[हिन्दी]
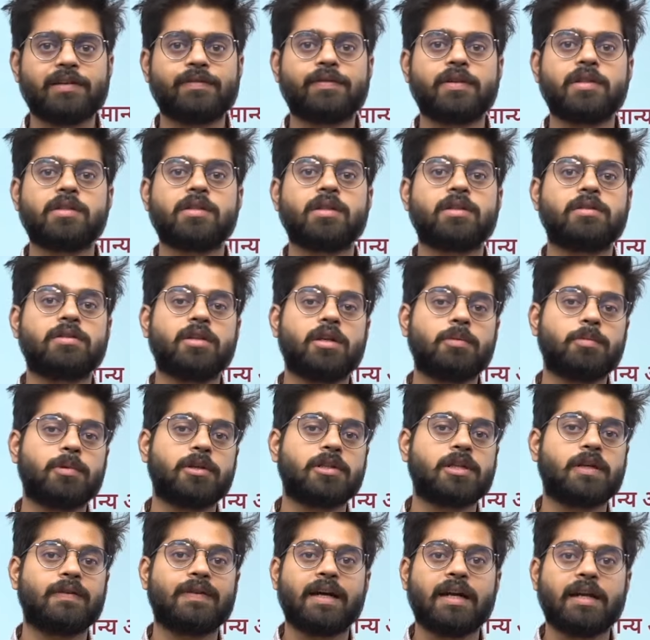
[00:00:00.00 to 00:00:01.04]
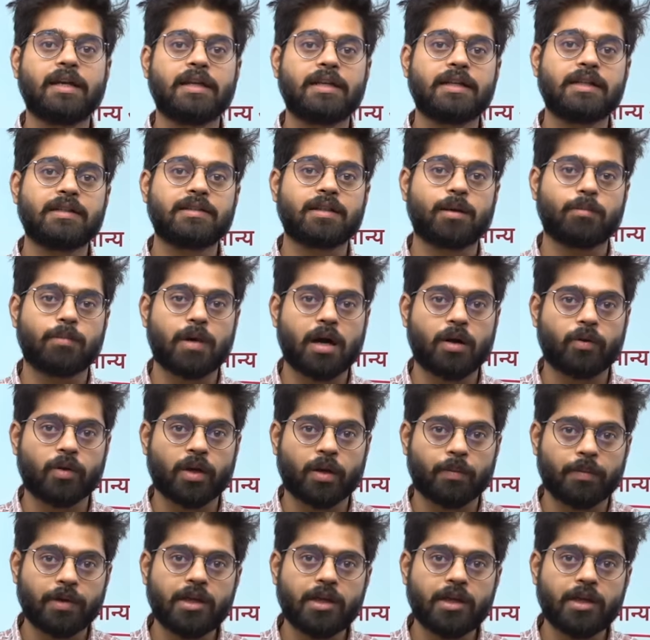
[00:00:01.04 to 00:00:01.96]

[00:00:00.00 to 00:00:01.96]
इंफ्रास्ट्रक्चर पर सवाल आने की संभावना